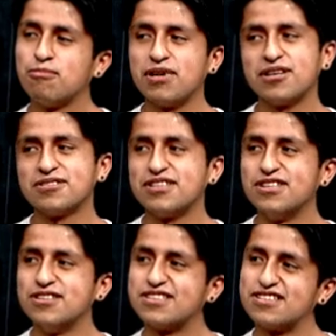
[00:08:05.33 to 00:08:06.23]
Pero si
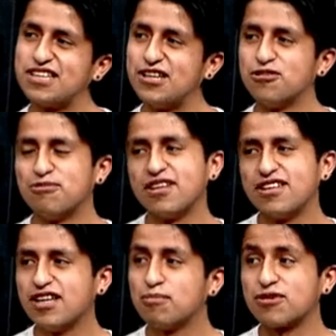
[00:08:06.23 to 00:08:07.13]
estás teniendo un mal
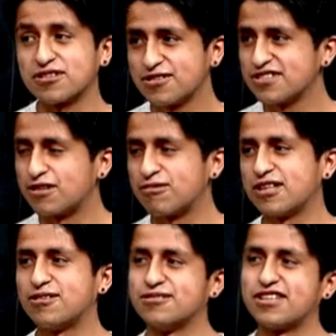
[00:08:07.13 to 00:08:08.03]
día por razones del
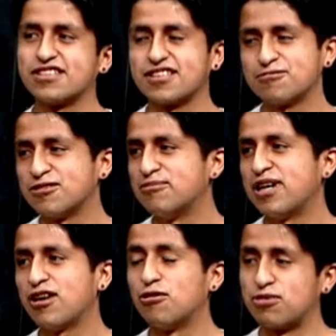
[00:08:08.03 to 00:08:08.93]
juego, o sea, que estás jugando
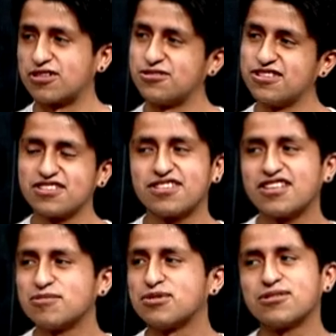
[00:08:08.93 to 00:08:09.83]
mal o por razones externas, pues